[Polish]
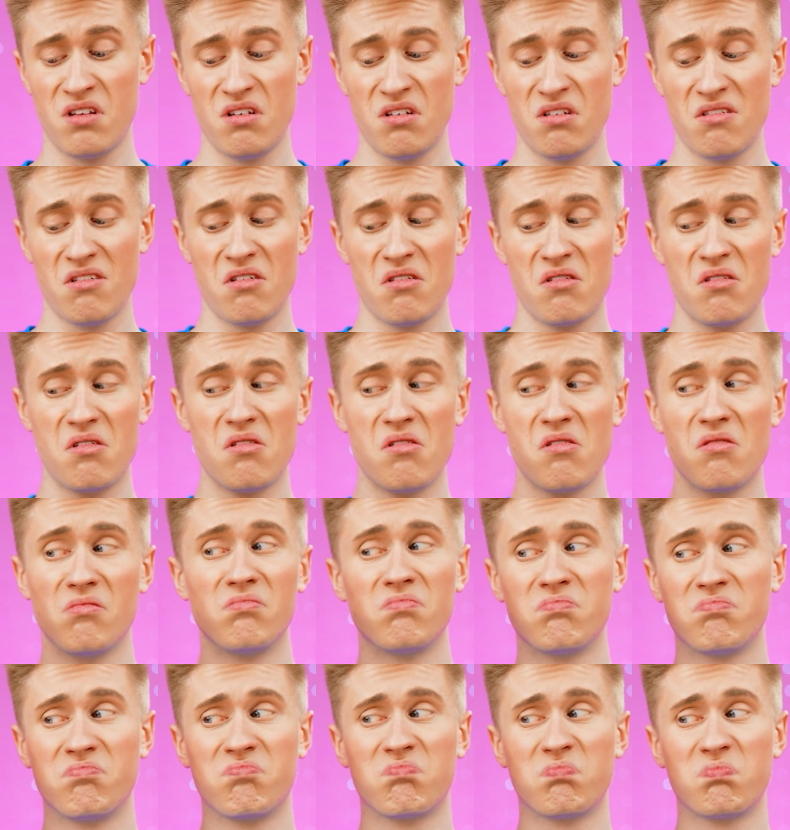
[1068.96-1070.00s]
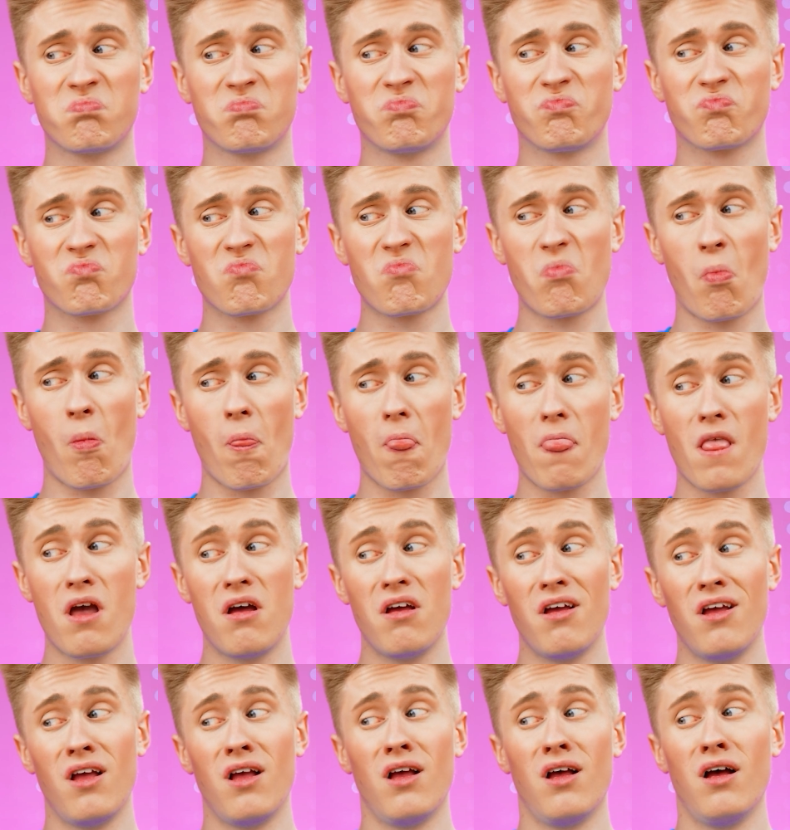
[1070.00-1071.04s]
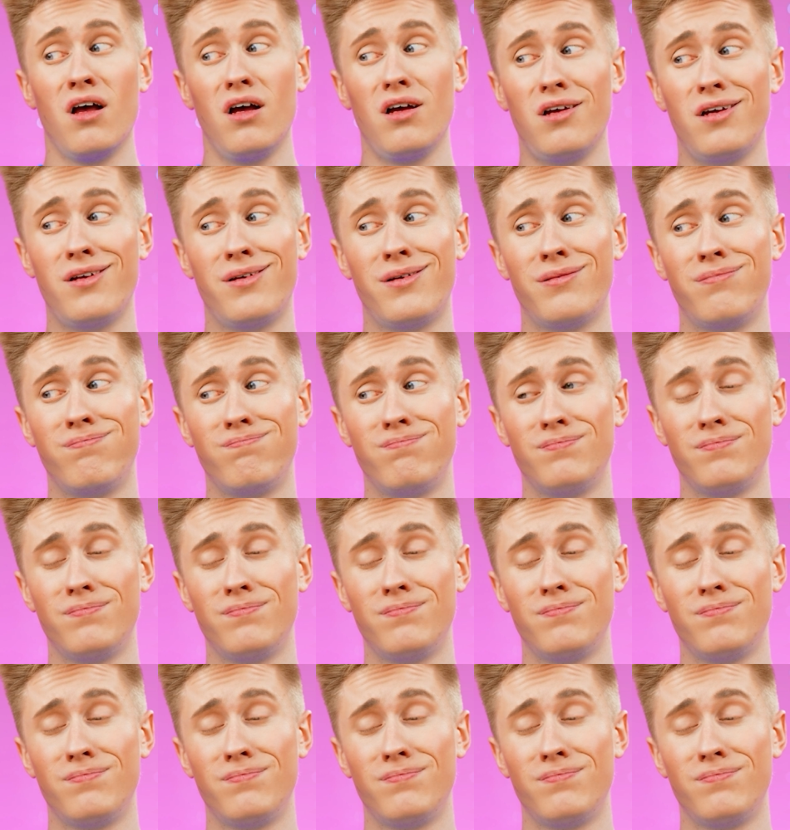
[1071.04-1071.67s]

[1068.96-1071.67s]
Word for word: Co za ubaw! I co z tego?